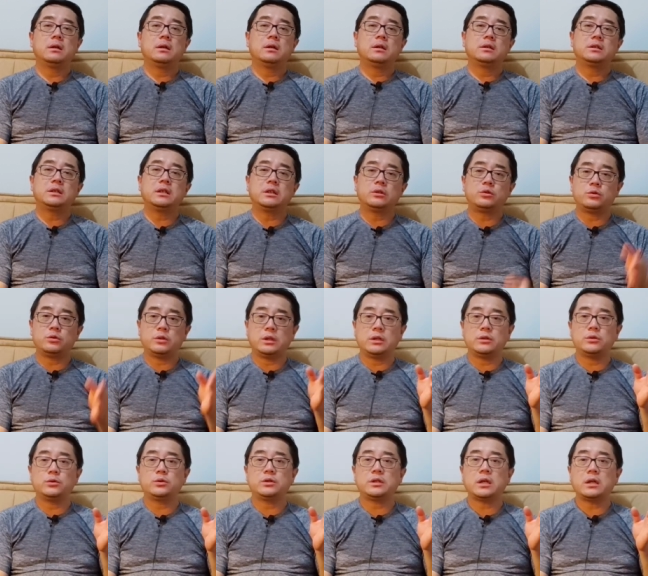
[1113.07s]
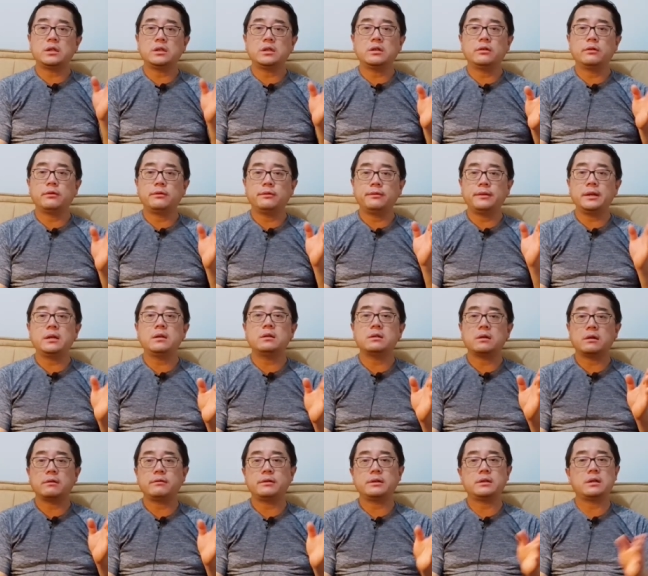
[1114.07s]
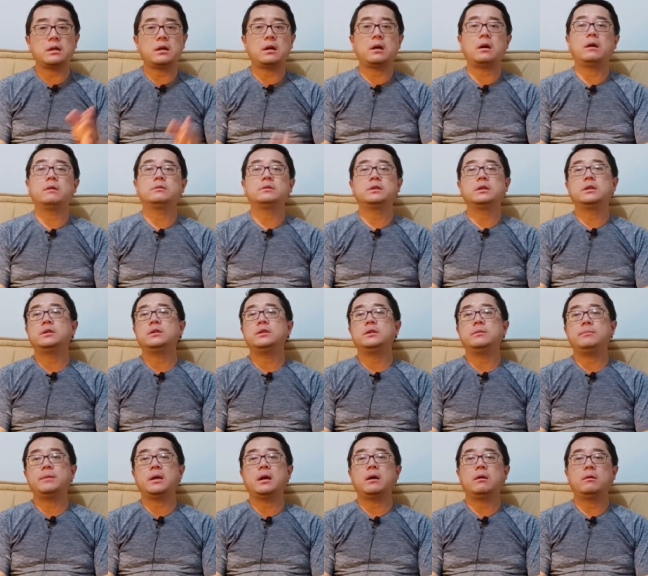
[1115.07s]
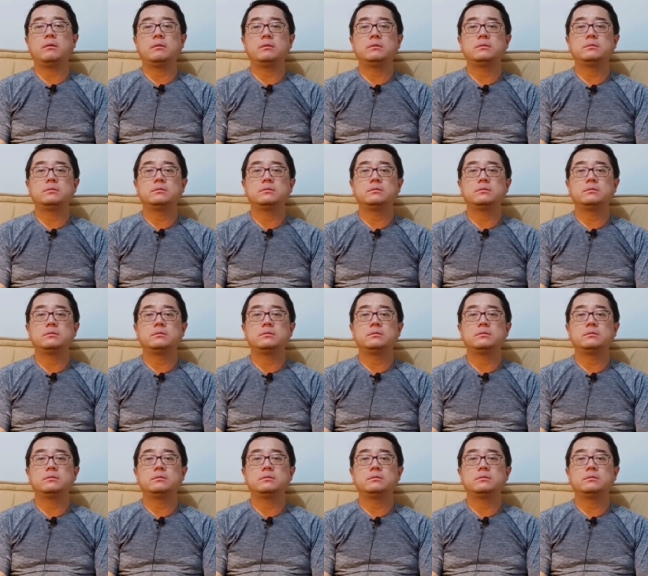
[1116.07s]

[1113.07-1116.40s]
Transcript: 这个曲线就像一个非常非常好的一个疫苗，